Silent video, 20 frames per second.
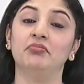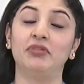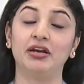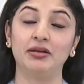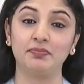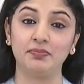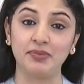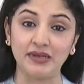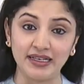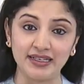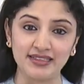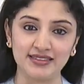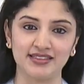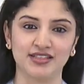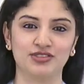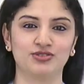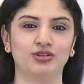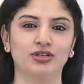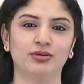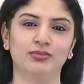பட் ப்ளீஸ்
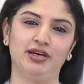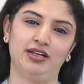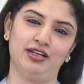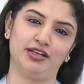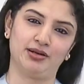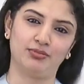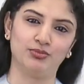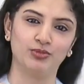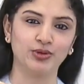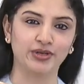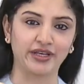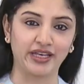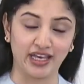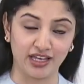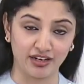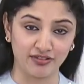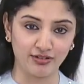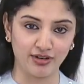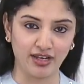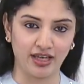நான் சொன்ன மாதிரி ரொம்ப
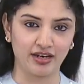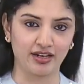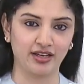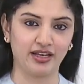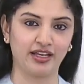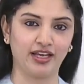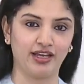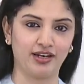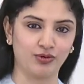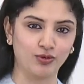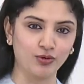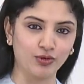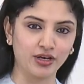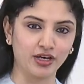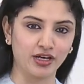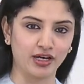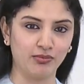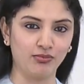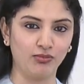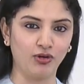கேர்ஃபுல்லாக இருங்க எனக்கு
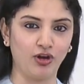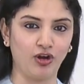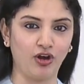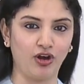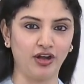குக்கர் ரொம்ப